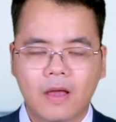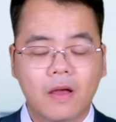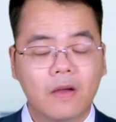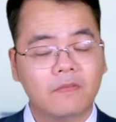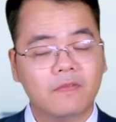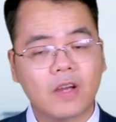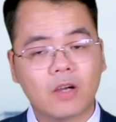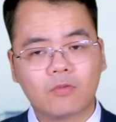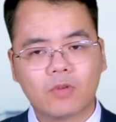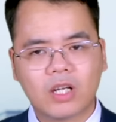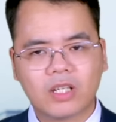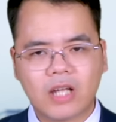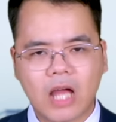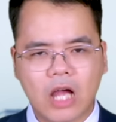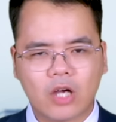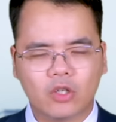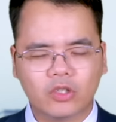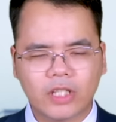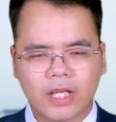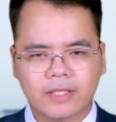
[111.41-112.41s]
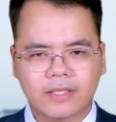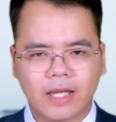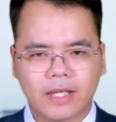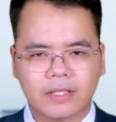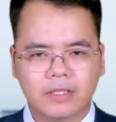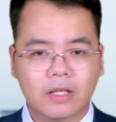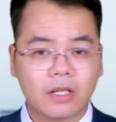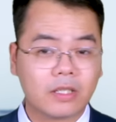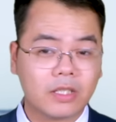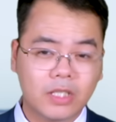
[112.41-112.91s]
Việc quân Nga có thể
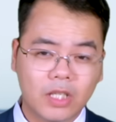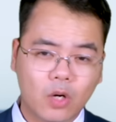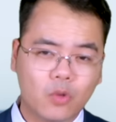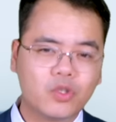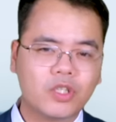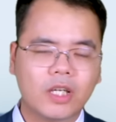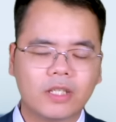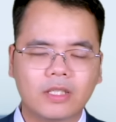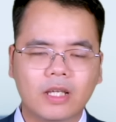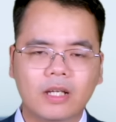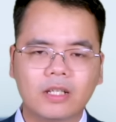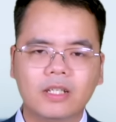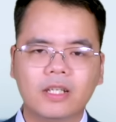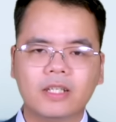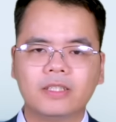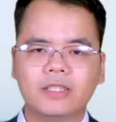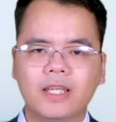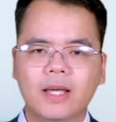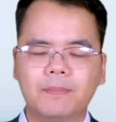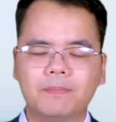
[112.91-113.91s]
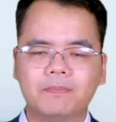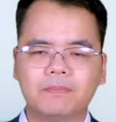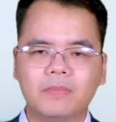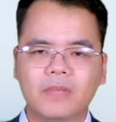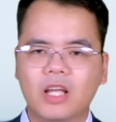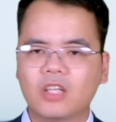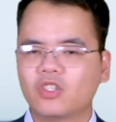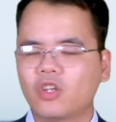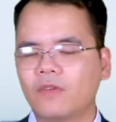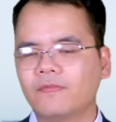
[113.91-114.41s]
giành được nhiều chiến thắng liên tiếp
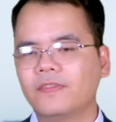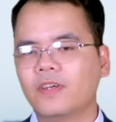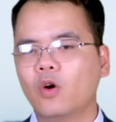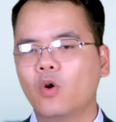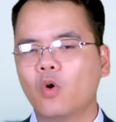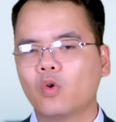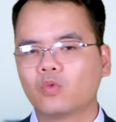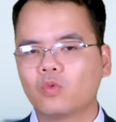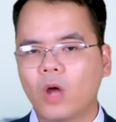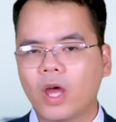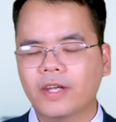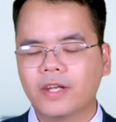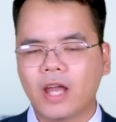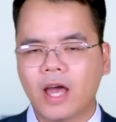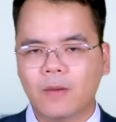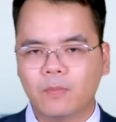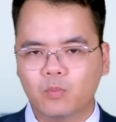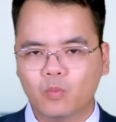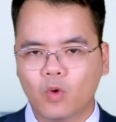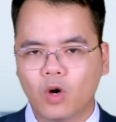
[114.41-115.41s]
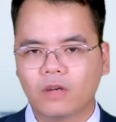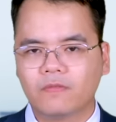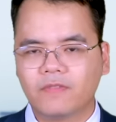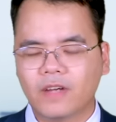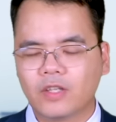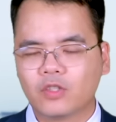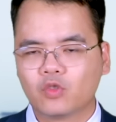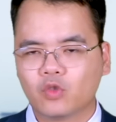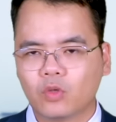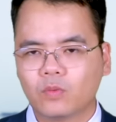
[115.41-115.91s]
là do phía Ukraine buộc
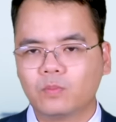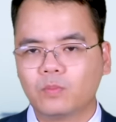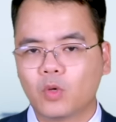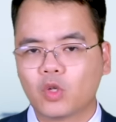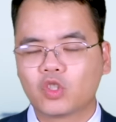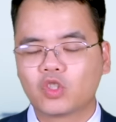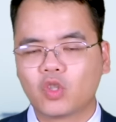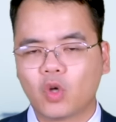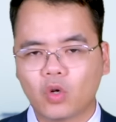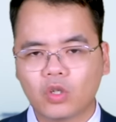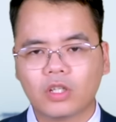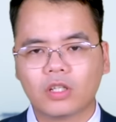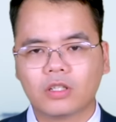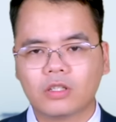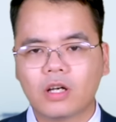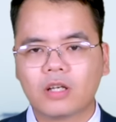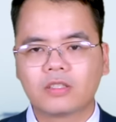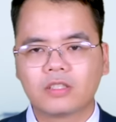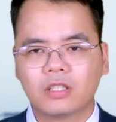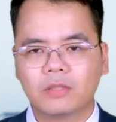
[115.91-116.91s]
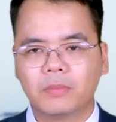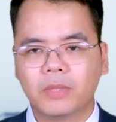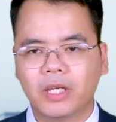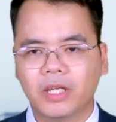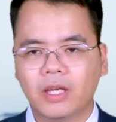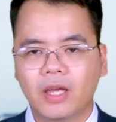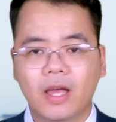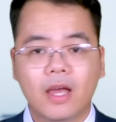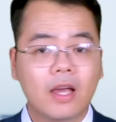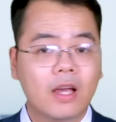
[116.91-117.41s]
phải rút một số lực lượng dự
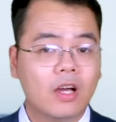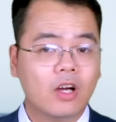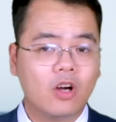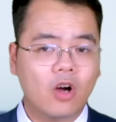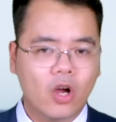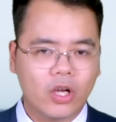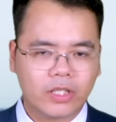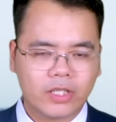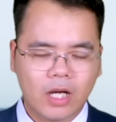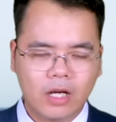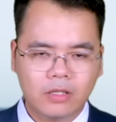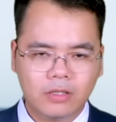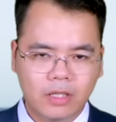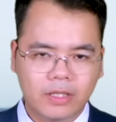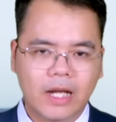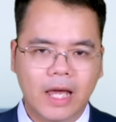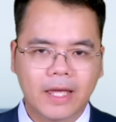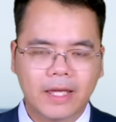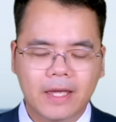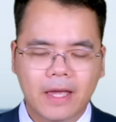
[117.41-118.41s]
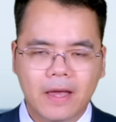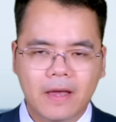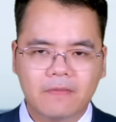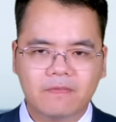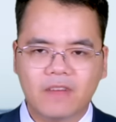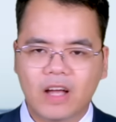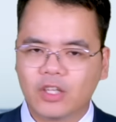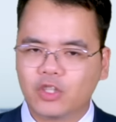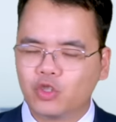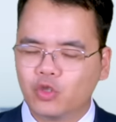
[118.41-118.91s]
bị khỏi các hướng này
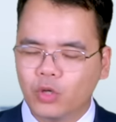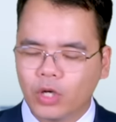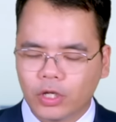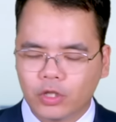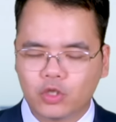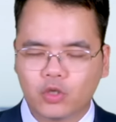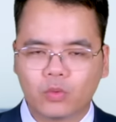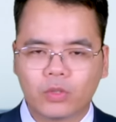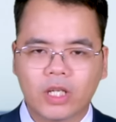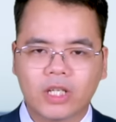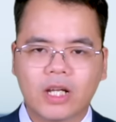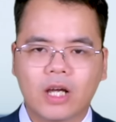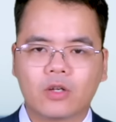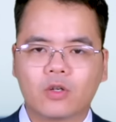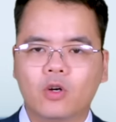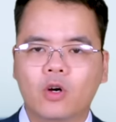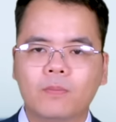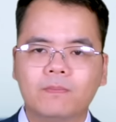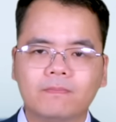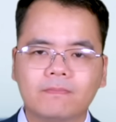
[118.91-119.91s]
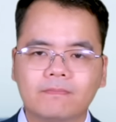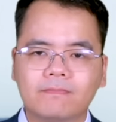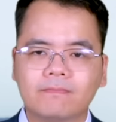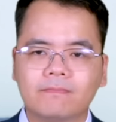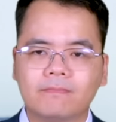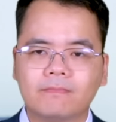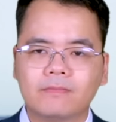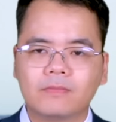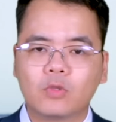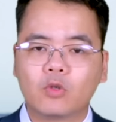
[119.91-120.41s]
và chuyển chúng đến Kharkov.
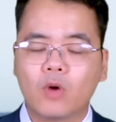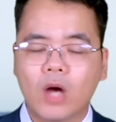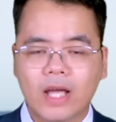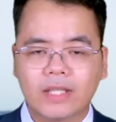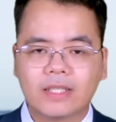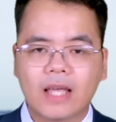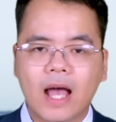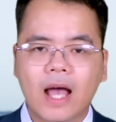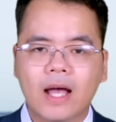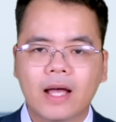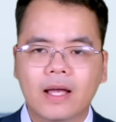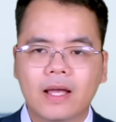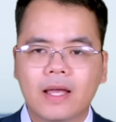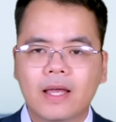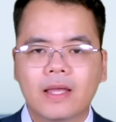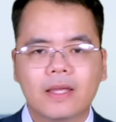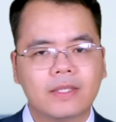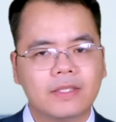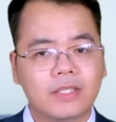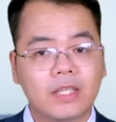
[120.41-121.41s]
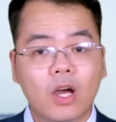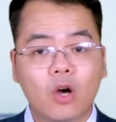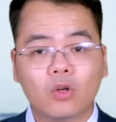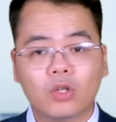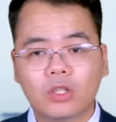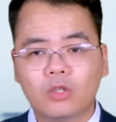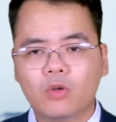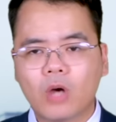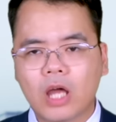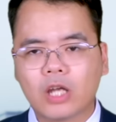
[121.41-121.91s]
Ngoài ra, nhiều
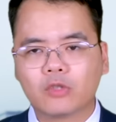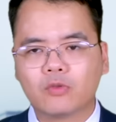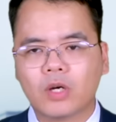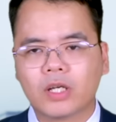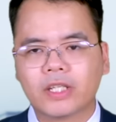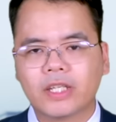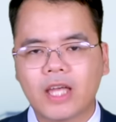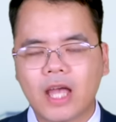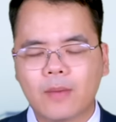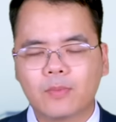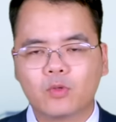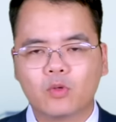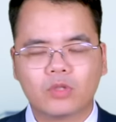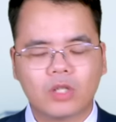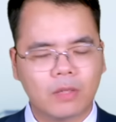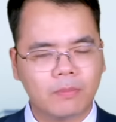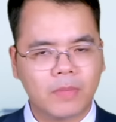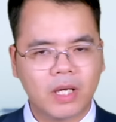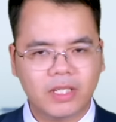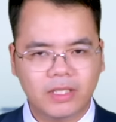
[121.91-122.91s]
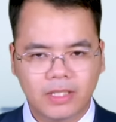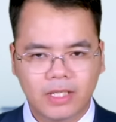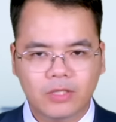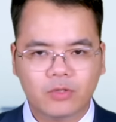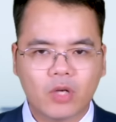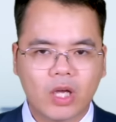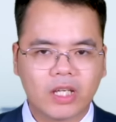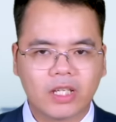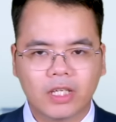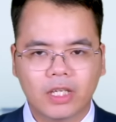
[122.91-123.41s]
lữ đoàn của Kyiv cũng đã mất đi
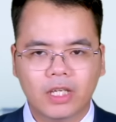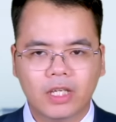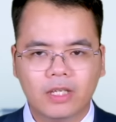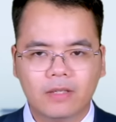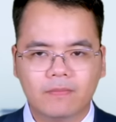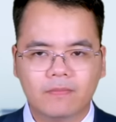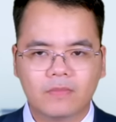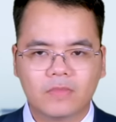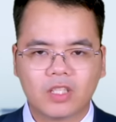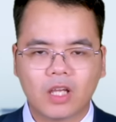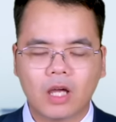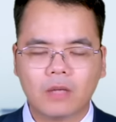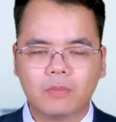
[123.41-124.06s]
nhuệ khí, rời